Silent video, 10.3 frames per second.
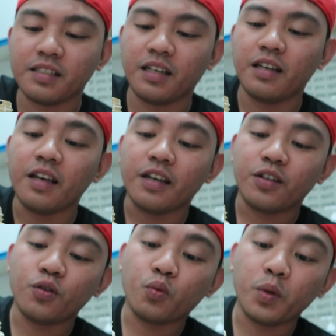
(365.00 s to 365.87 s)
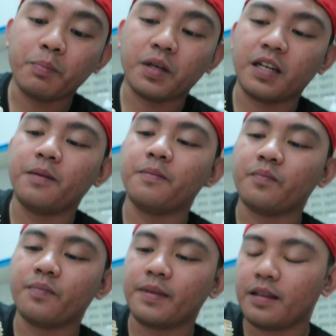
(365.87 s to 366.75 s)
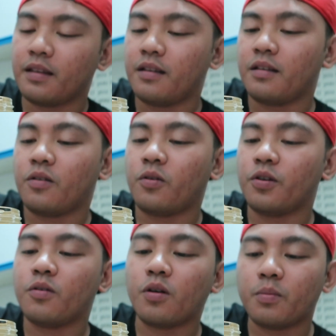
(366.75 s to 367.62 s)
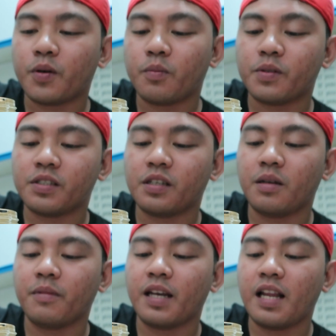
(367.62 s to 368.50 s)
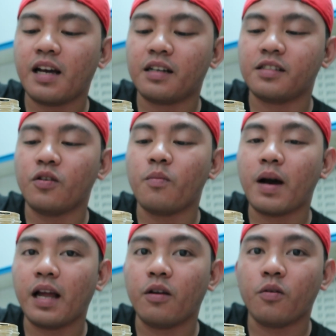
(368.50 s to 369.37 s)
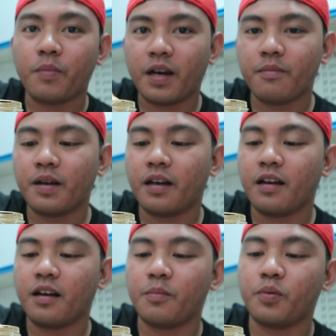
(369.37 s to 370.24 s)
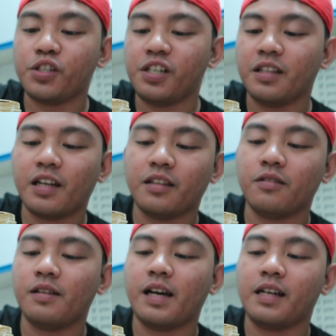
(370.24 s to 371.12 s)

kasi yung whipped cream or yung all-purpose cream, kailangan kasi humalo para ma-appreciate natin yung